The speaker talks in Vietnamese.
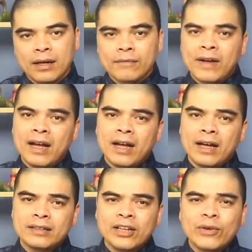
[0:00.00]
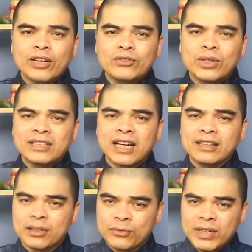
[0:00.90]
Và theo các chuyên gia
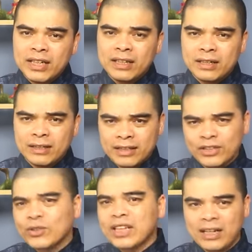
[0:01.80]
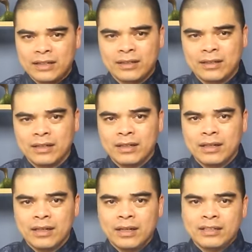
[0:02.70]
tử vi thì cho rằng
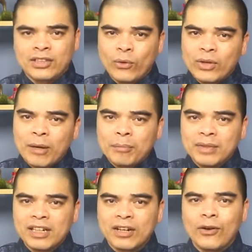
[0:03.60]
6 năm được